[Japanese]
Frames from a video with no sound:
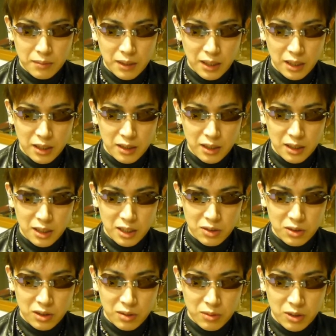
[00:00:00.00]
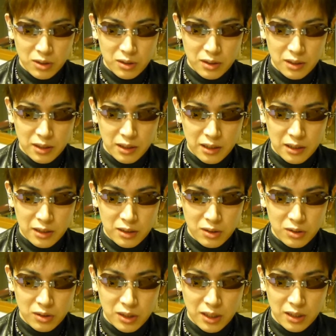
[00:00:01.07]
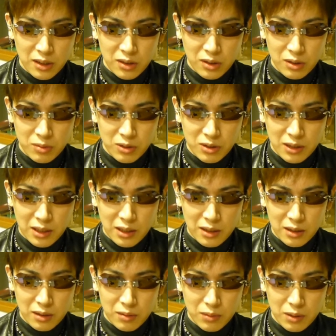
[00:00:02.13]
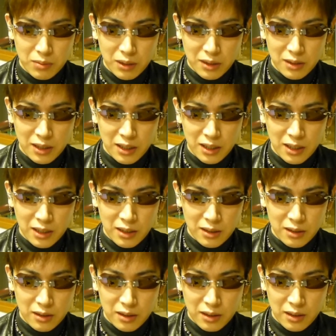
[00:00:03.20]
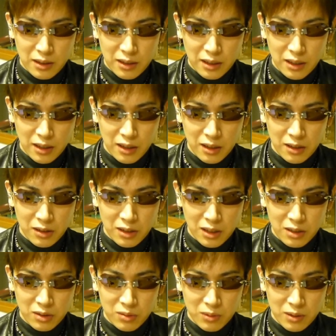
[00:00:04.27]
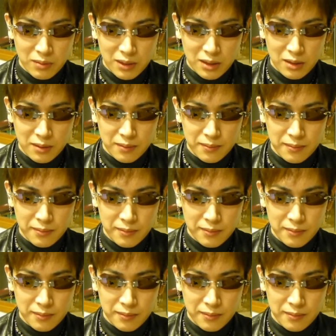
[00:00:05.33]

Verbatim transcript: まあ、仮にできたとしても、えー、その製品というものは、まあ、莫大な、えー、価格になると思います、